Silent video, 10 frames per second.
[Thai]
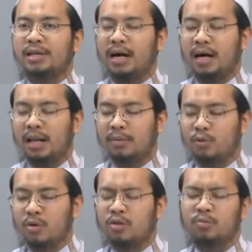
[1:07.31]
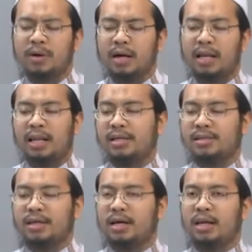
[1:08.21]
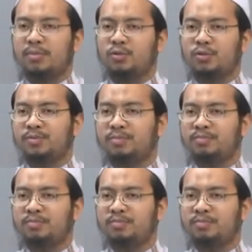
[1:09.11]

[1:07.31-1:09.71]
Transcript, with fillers: สยาละมูลซุมมากันละสยาละมูล